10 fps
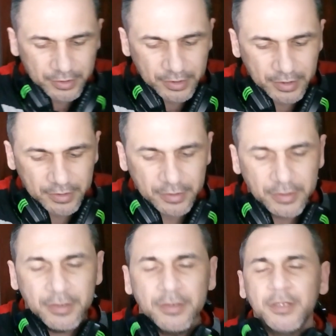uma ajeitada
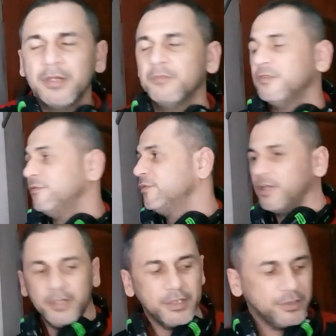aqui. Mas vamos estar
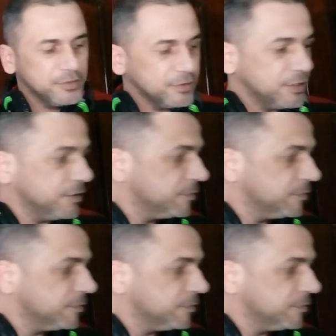tá reagindo aí.